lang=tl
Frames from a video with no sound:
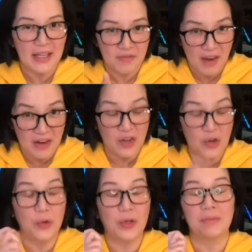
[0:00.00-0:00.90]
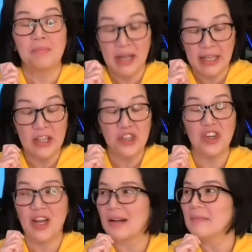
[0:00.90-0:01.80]
It's very good. Maganda
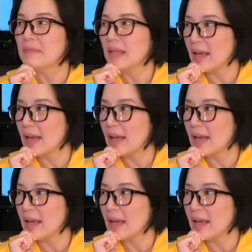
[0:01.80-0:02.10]
siya.